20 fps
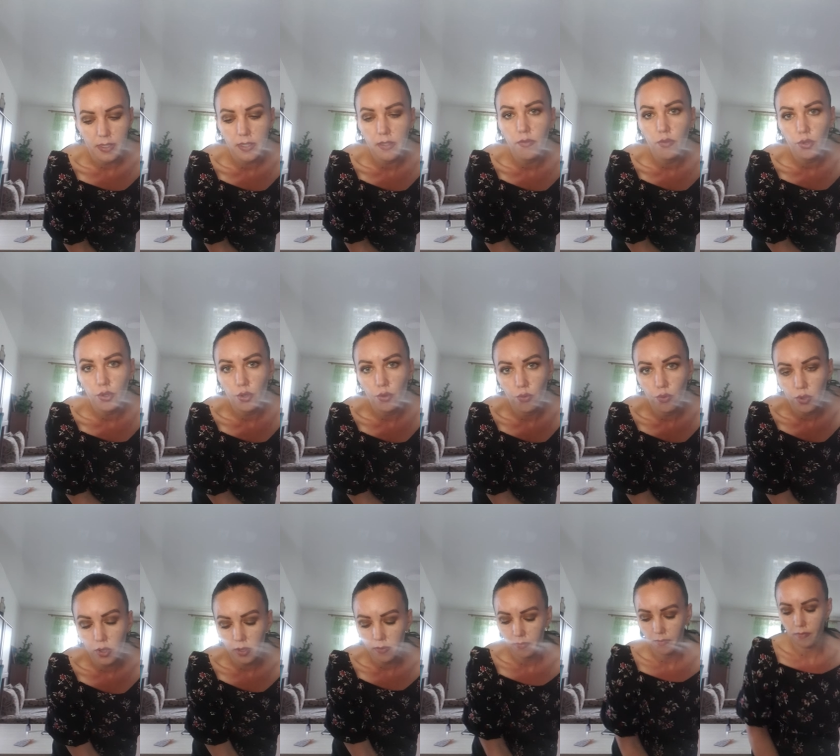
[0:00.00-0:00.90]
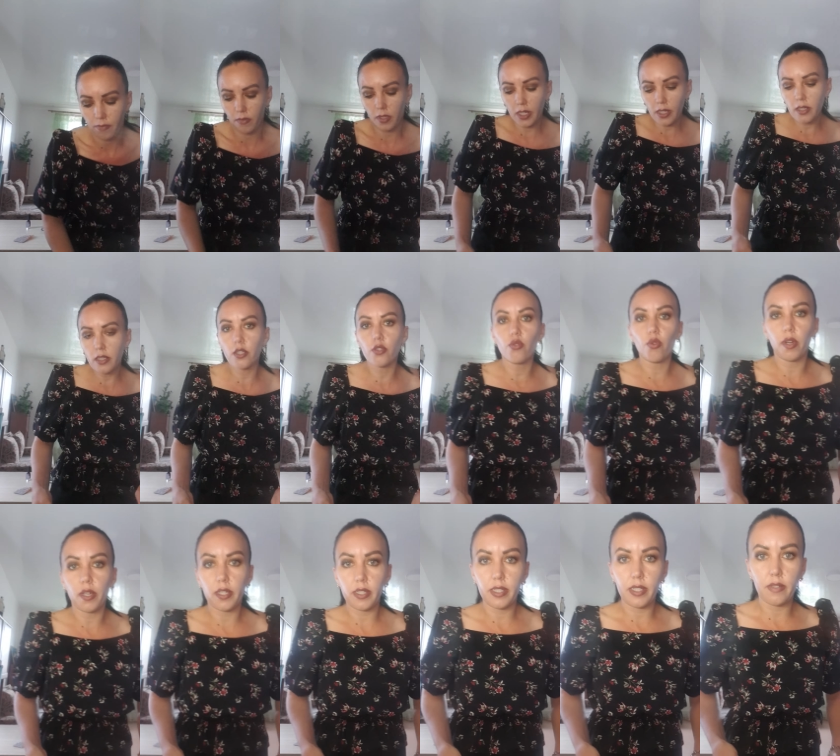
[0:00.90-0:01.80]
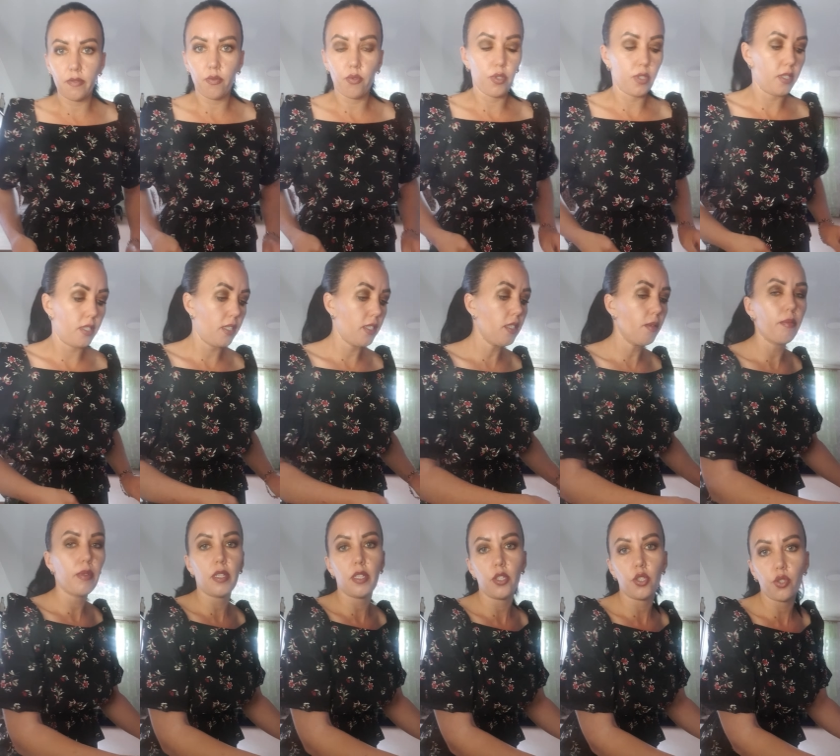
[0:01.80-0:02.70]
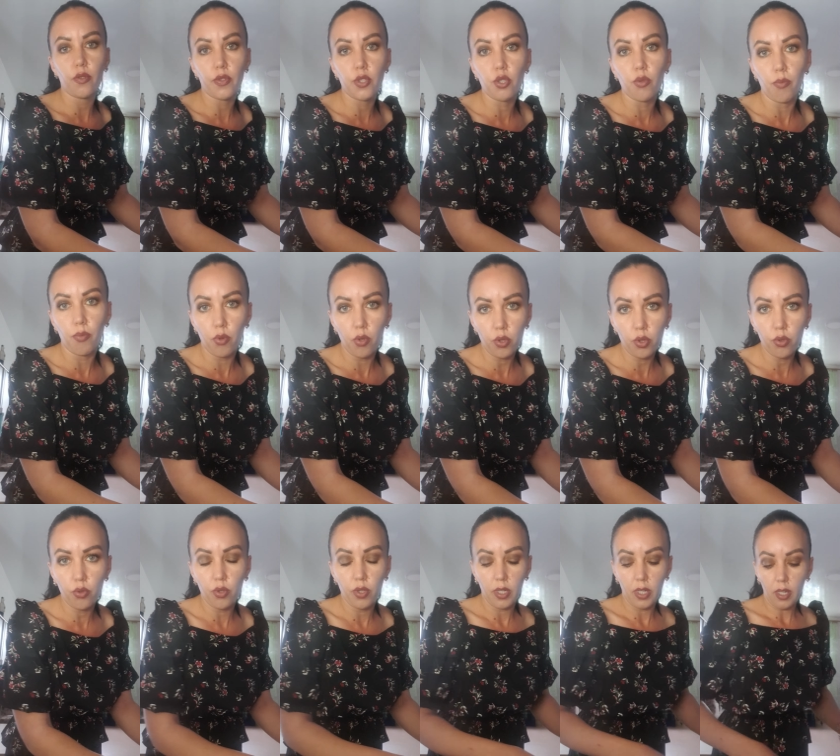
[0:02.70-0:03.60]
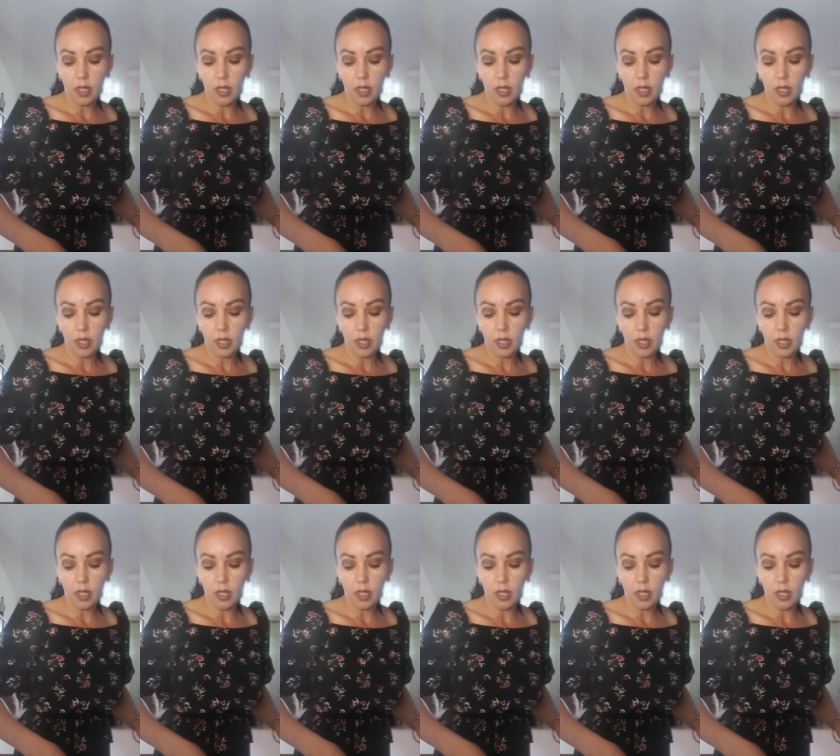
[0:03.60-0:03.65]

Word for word: Сегодня утром, да и не только сегодня, это было еще в субботу.